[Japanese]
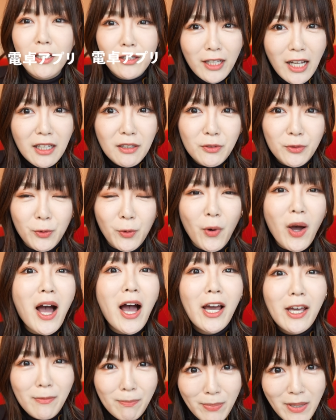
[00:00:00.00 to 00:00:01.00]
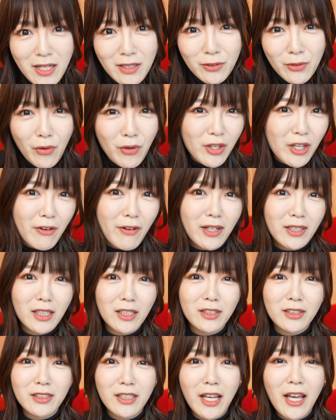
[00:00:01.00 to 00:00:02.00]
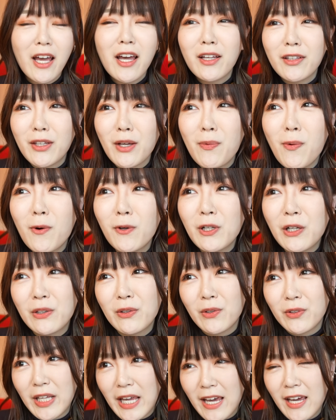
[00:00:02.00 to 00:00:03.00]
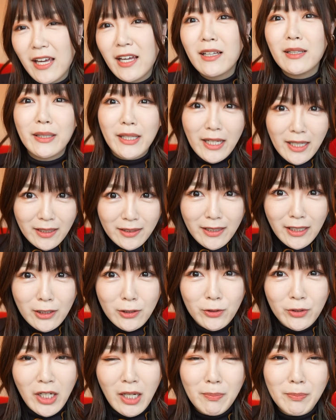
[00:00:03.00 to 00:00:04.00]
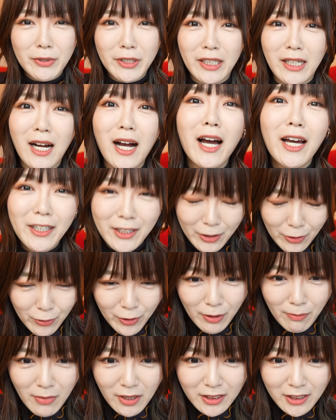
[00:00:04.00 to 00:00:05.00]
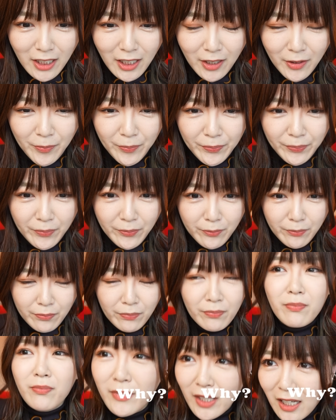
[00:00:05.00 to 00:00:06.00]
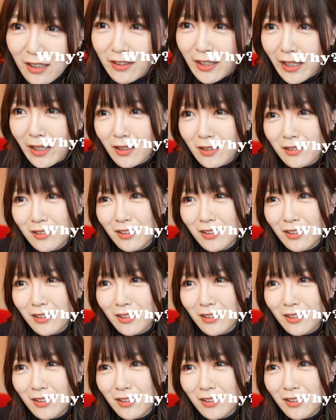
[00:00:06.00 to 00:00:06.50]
なんと iPad にはですね、デフォルトで電卓のアプリが入っておりません。なんで